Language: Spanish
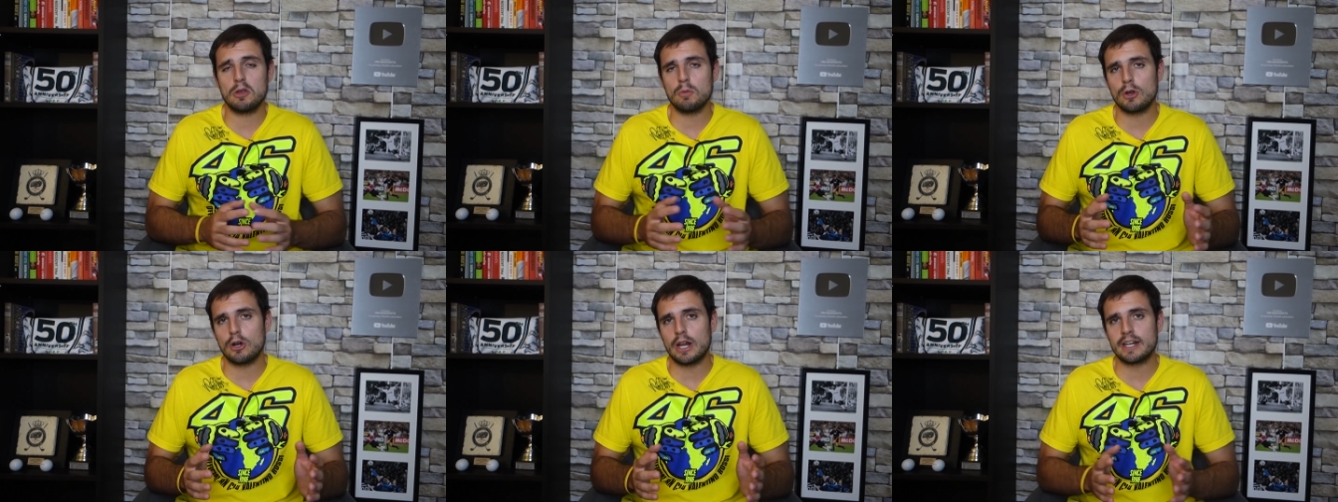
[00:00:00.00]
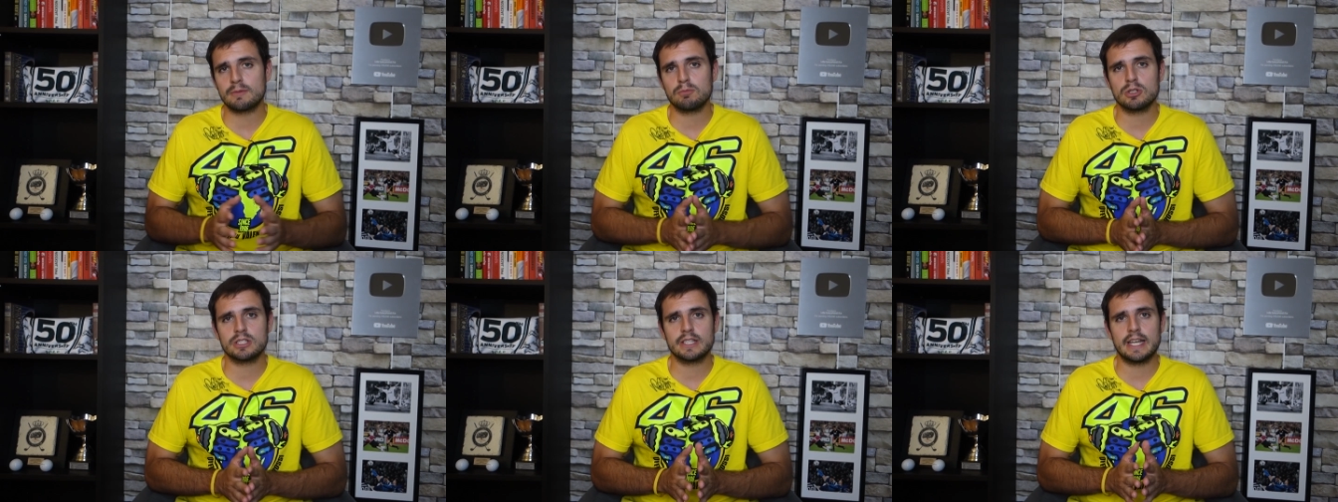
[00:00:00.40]
Y bueno, la
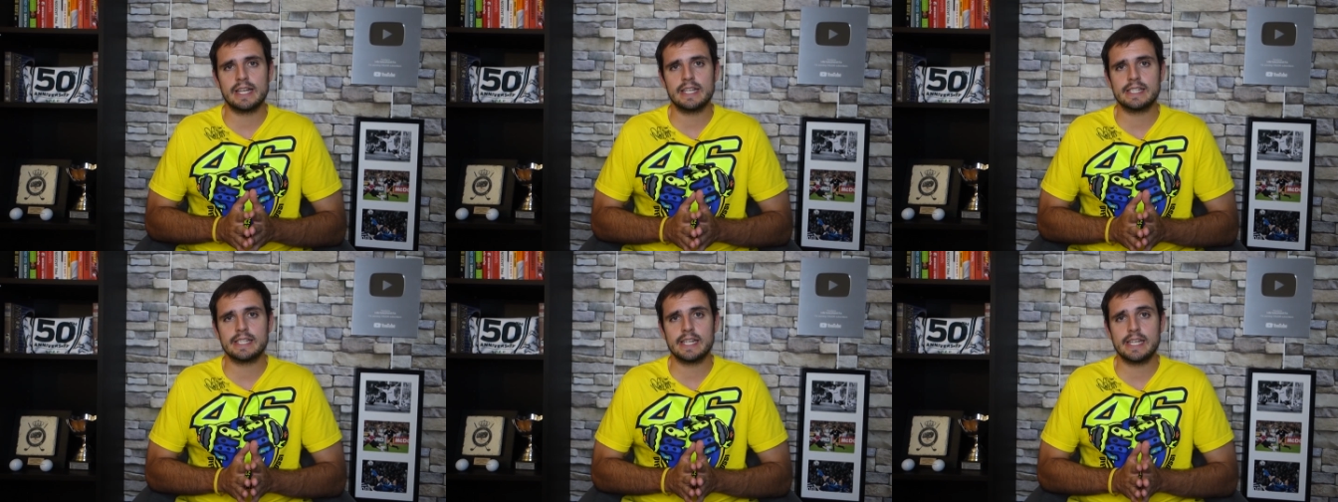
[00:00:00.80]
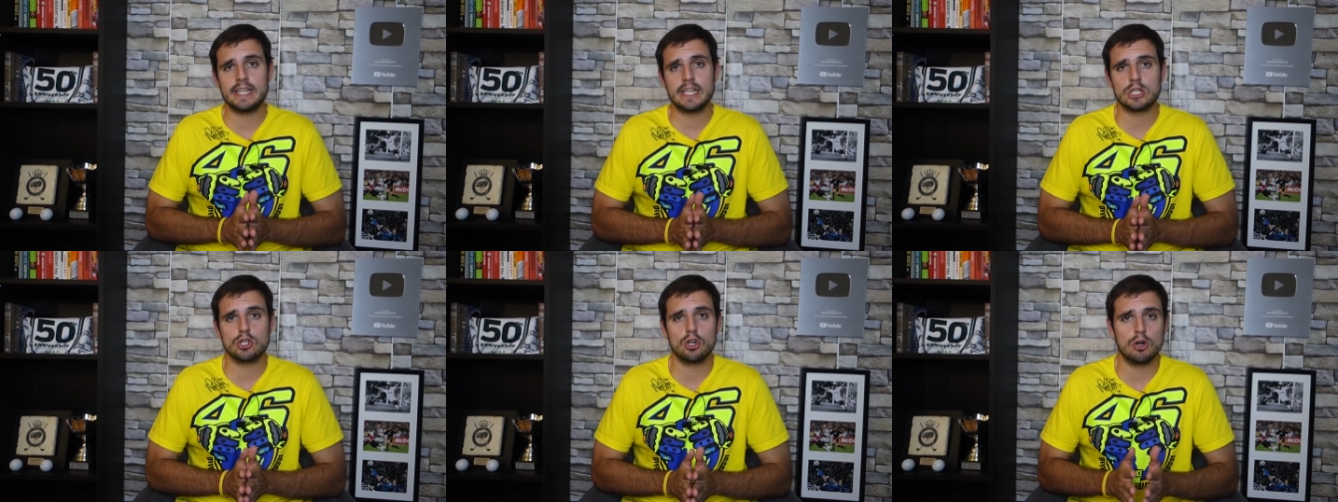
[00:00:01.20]
respuesta
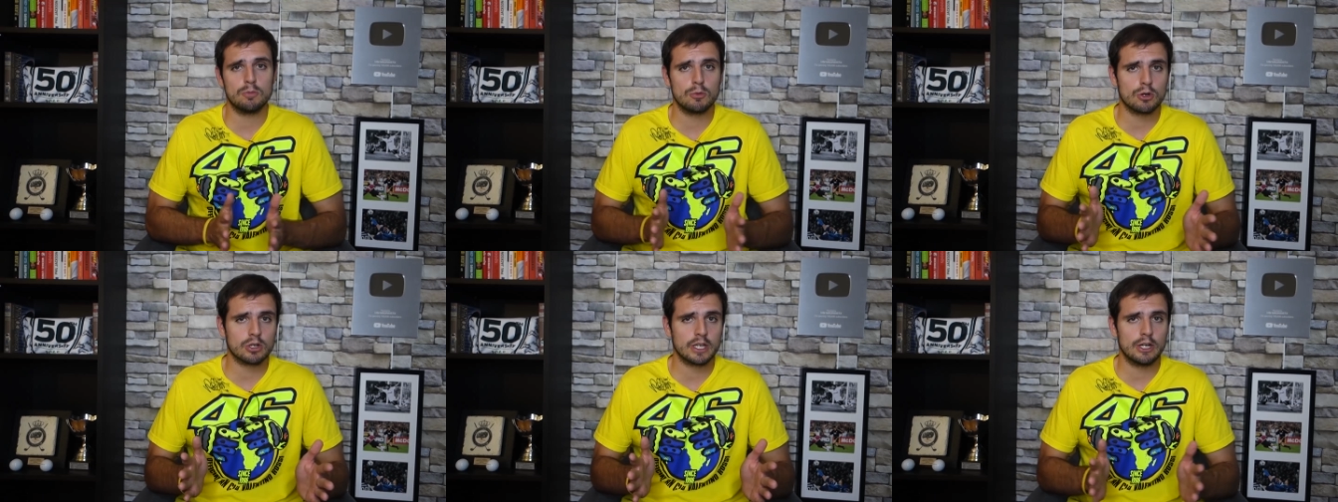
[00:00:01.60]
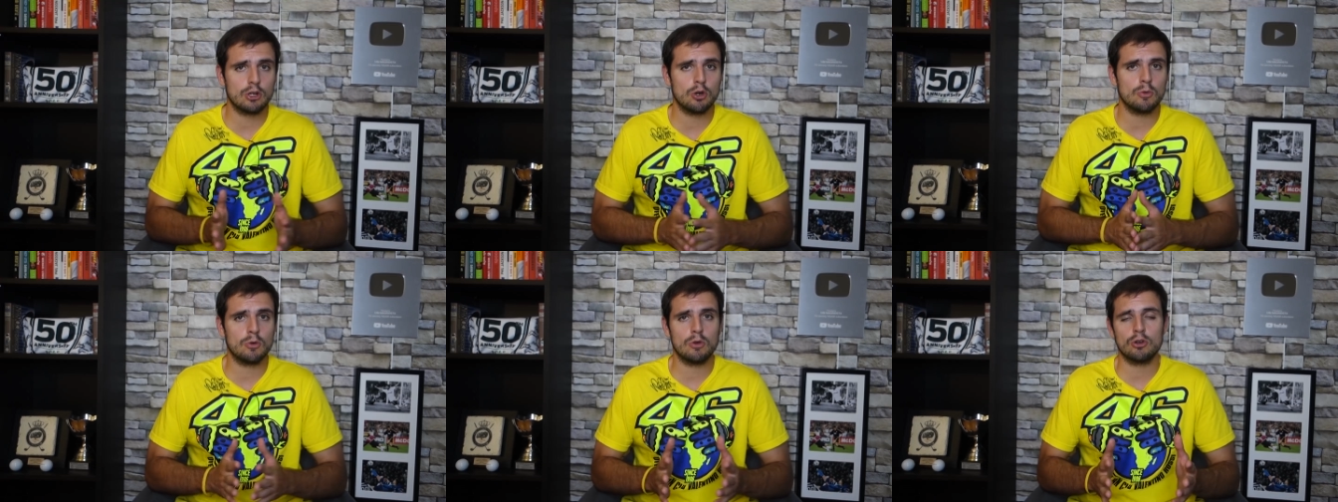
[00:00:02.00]
es, no, porque
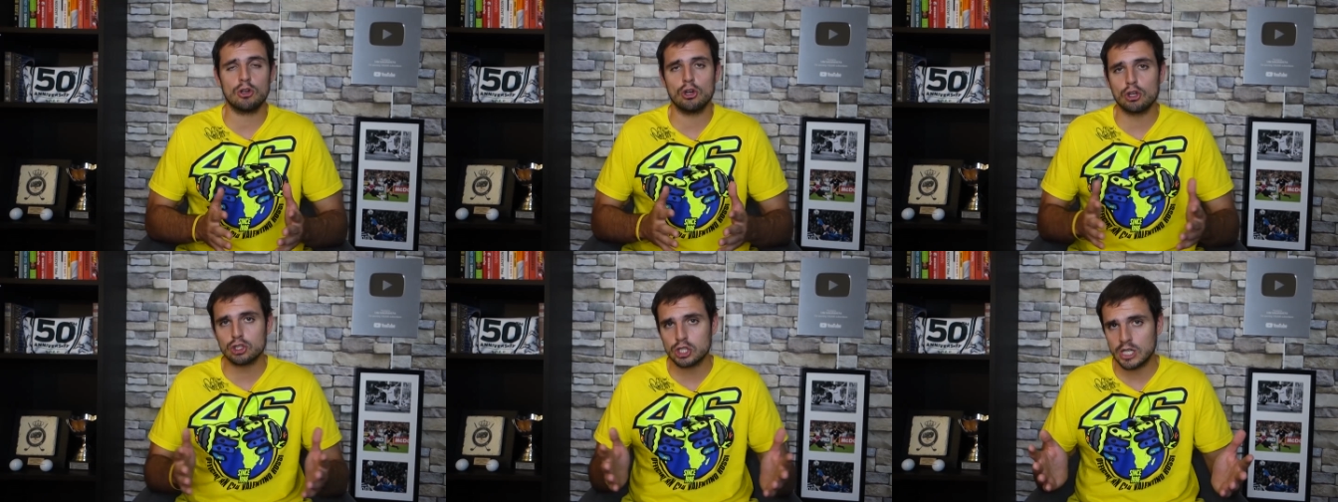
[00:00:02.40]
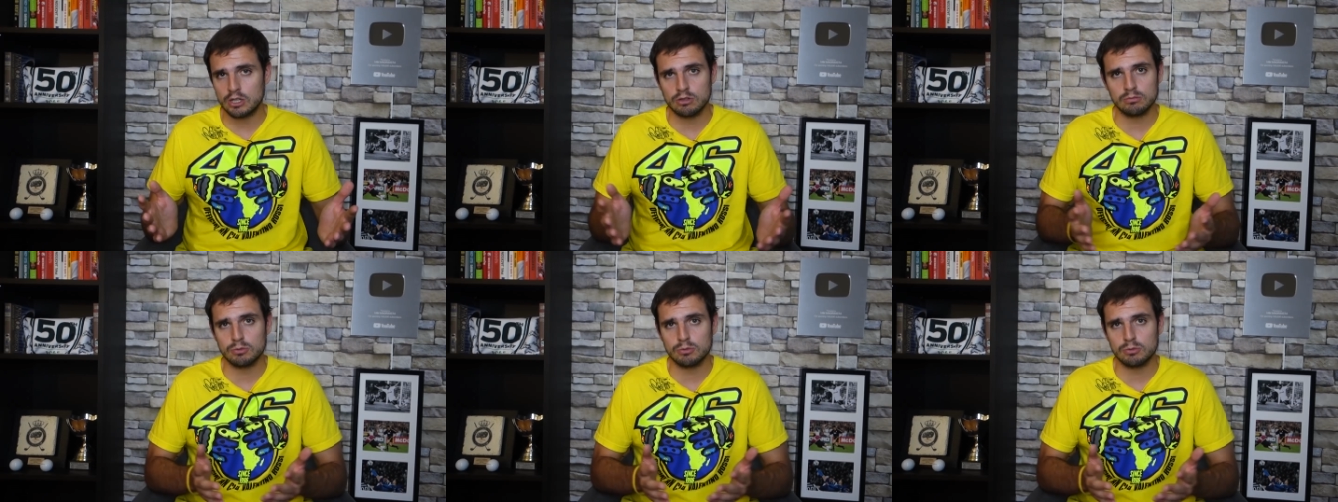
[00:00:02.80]
no, no, lo sigo,